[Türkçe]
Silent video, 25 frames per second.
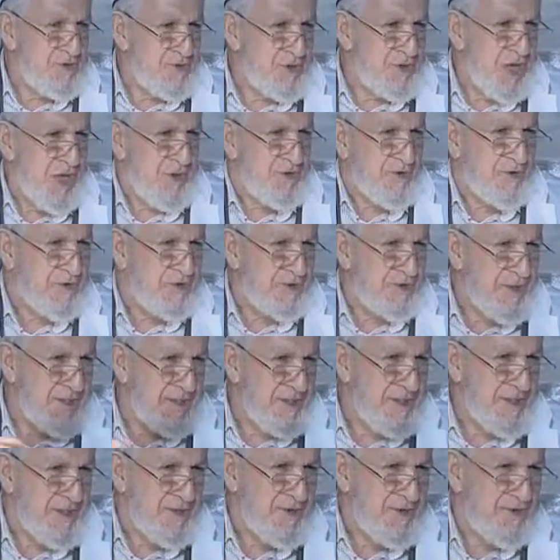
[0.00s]
yakıyorlar,
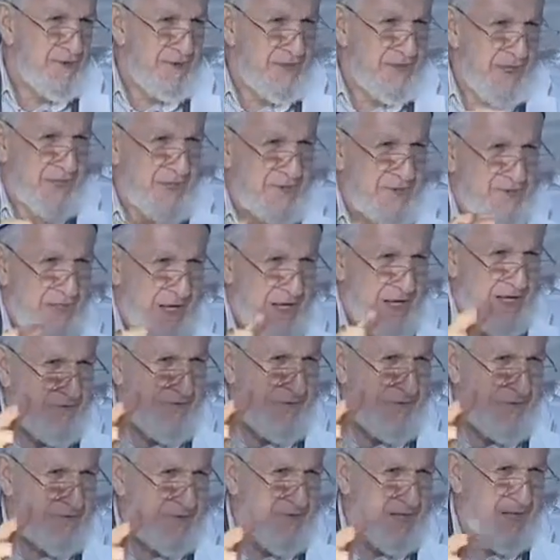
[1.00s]
yıkıyorlar,
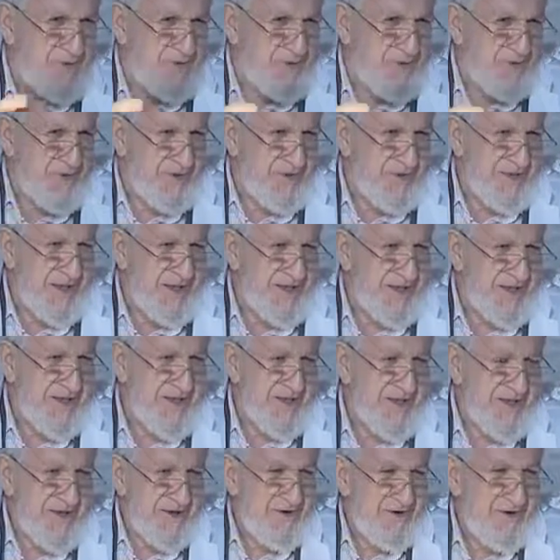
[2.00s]
dalavere çeviriyorlar.
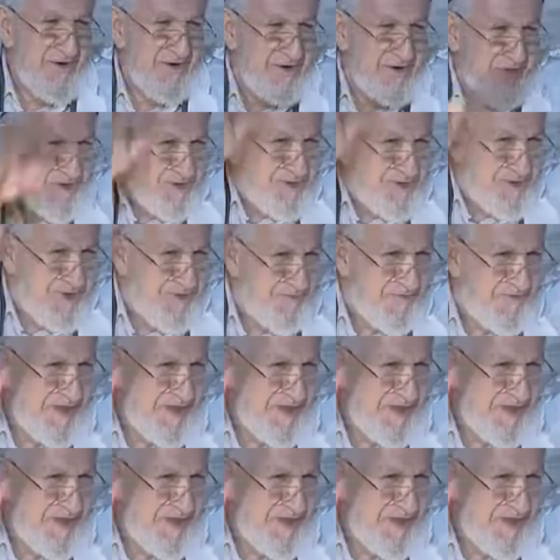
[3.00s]
Ondan sonra